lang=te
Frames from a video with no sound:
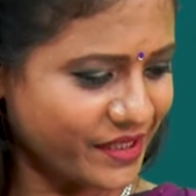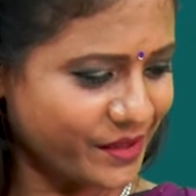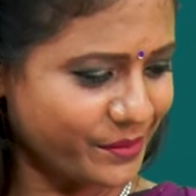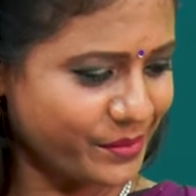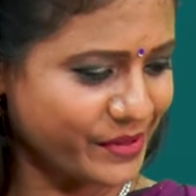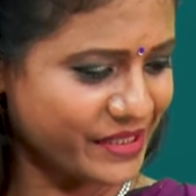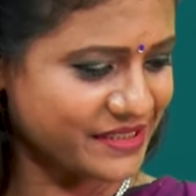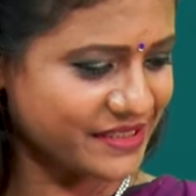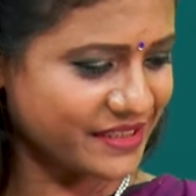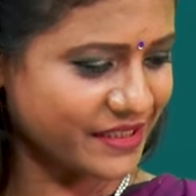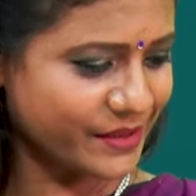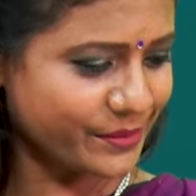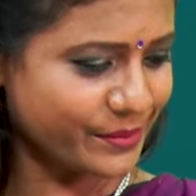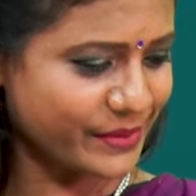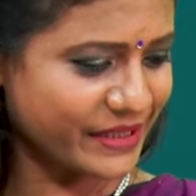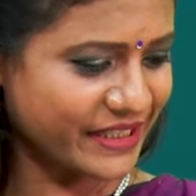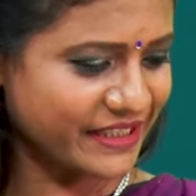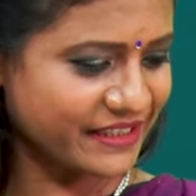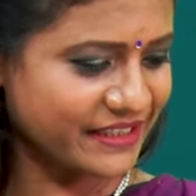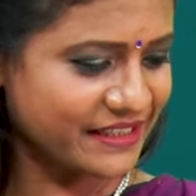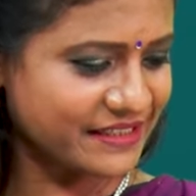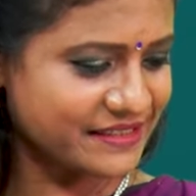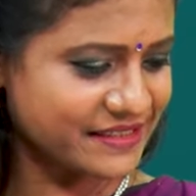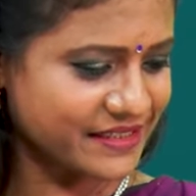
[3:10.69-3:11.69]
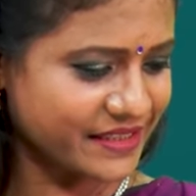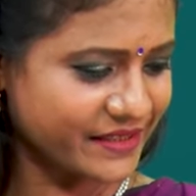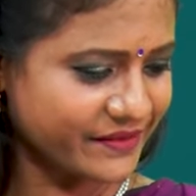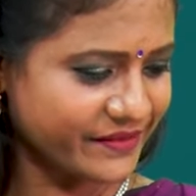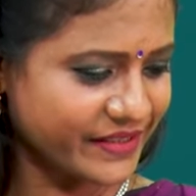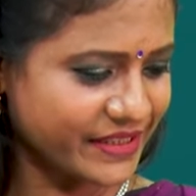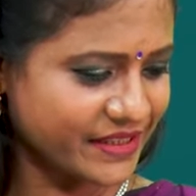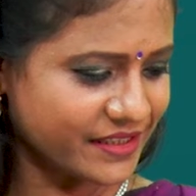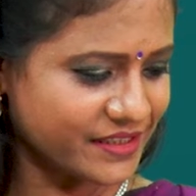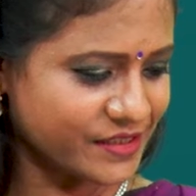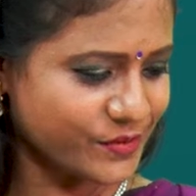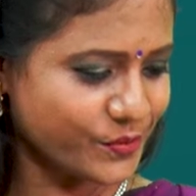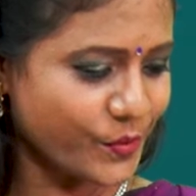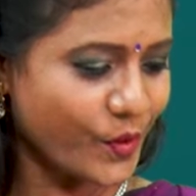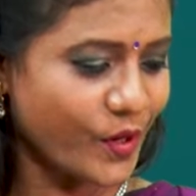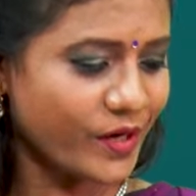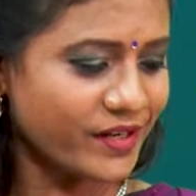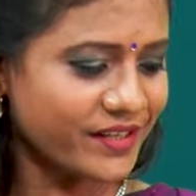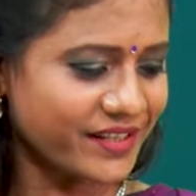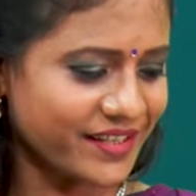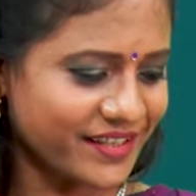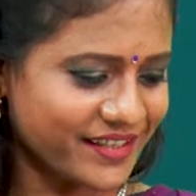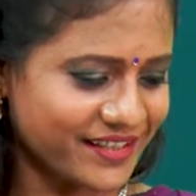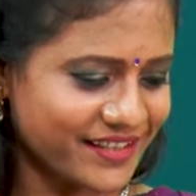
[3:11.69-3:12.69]
ప్రెసెంట్ ప్రెగ్నెన్సీ విత్
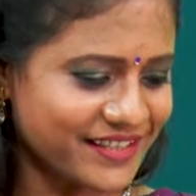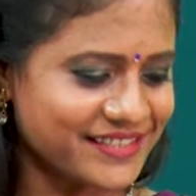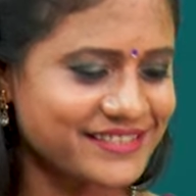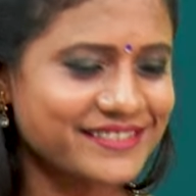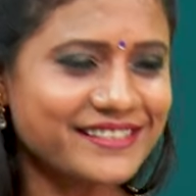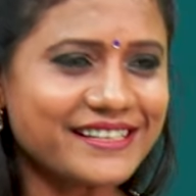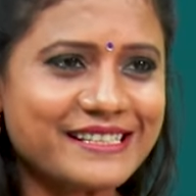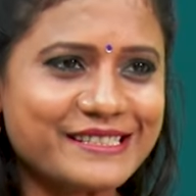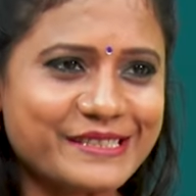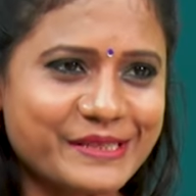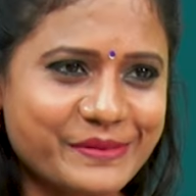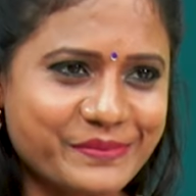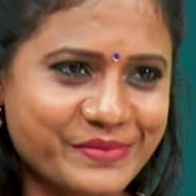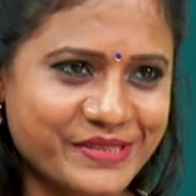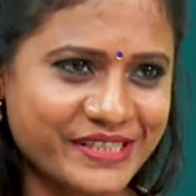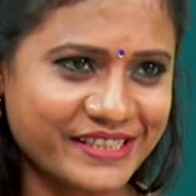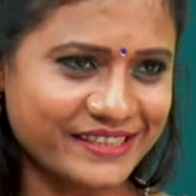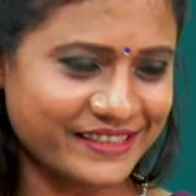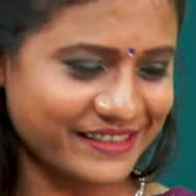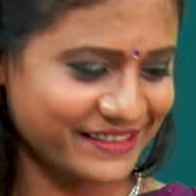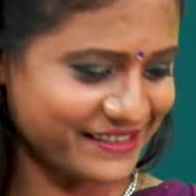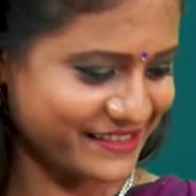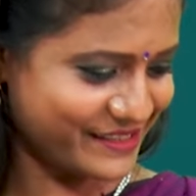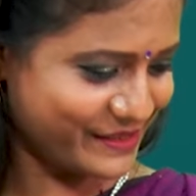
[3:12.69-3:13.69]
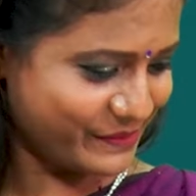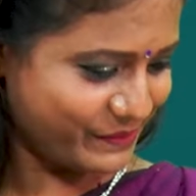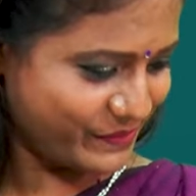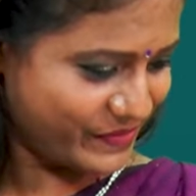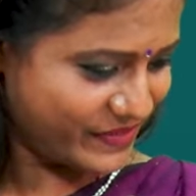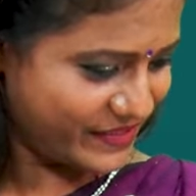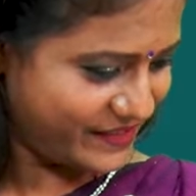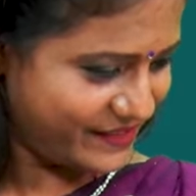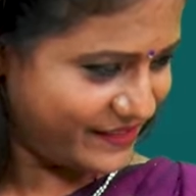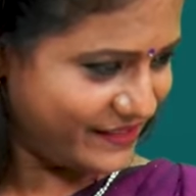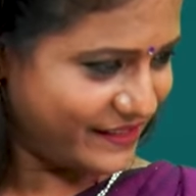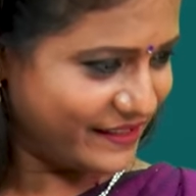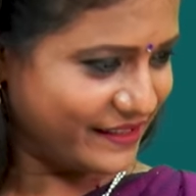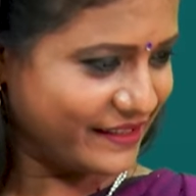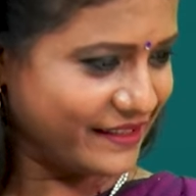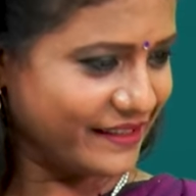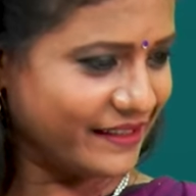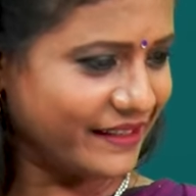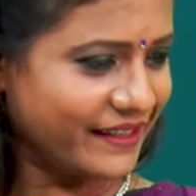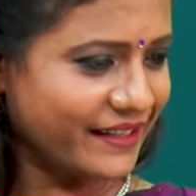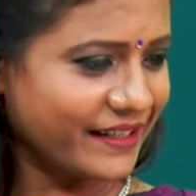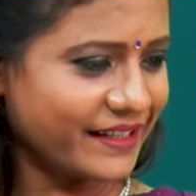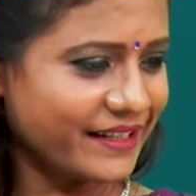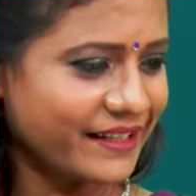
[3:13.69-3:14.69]
స్పాంటేనియస్ కన్సెప్షన్ అని చెప్పి
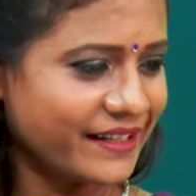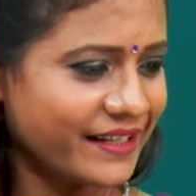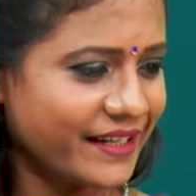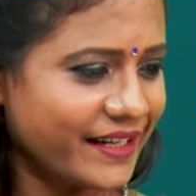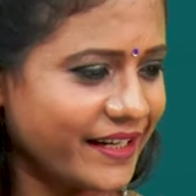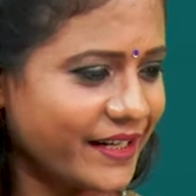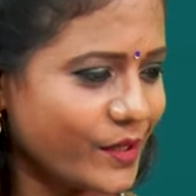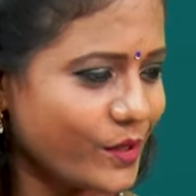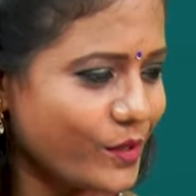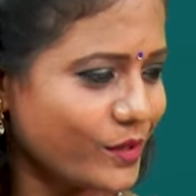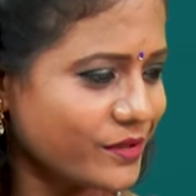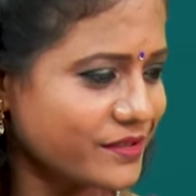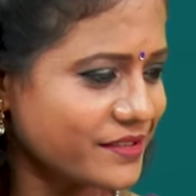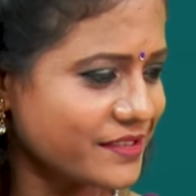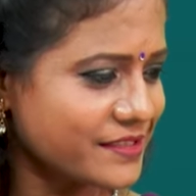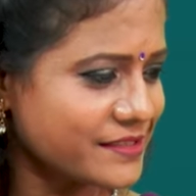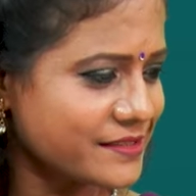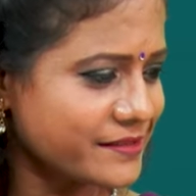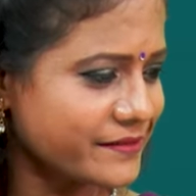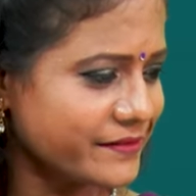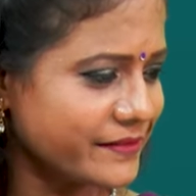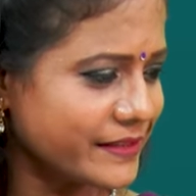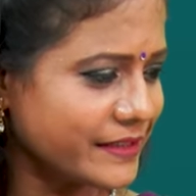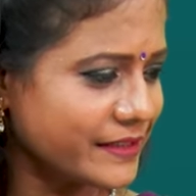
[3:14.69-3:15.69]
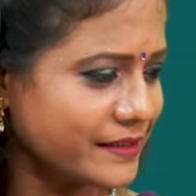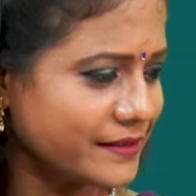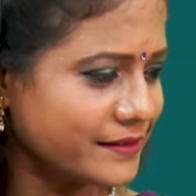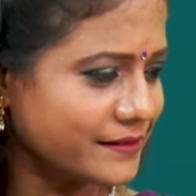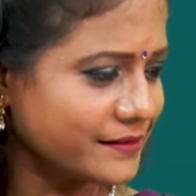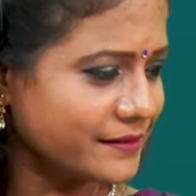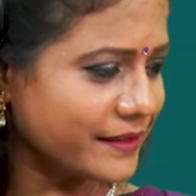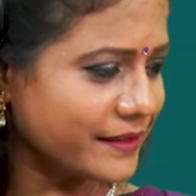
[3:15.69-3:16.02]
ఎక్కడ ఏ డాక్టర్స్ వీళ్ళు